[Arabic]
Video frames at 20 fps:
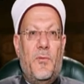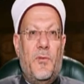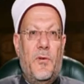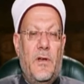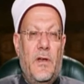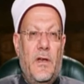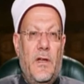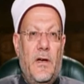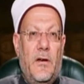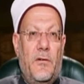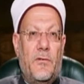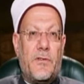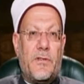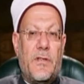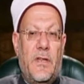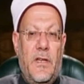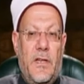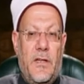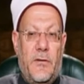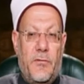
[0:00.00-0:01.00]
لله
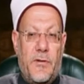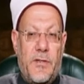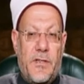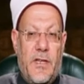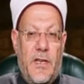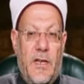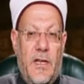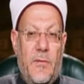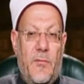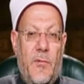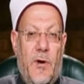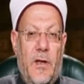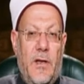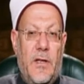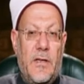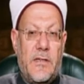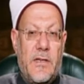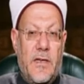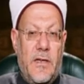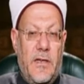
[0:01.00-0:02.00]
والصلاة والسلام
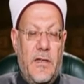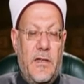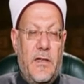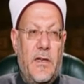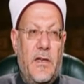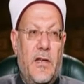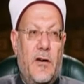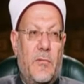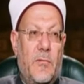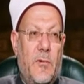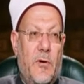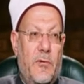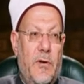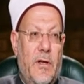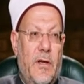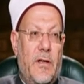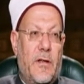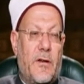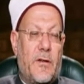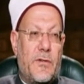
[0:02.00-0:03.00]
على سيدنا
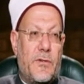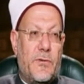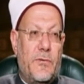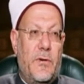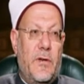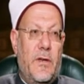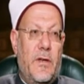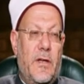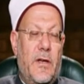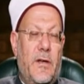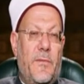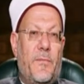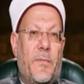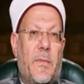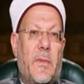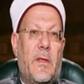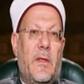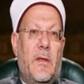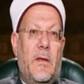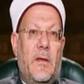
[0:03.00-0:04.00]
ومولانا رسول الله
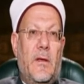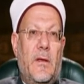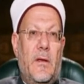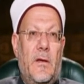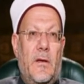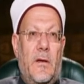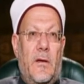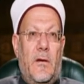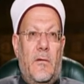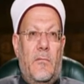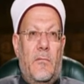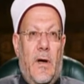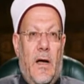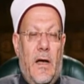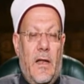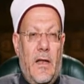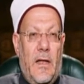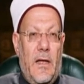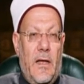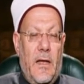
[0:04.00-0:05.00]

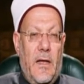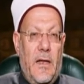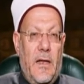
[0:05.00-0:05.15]
وعلى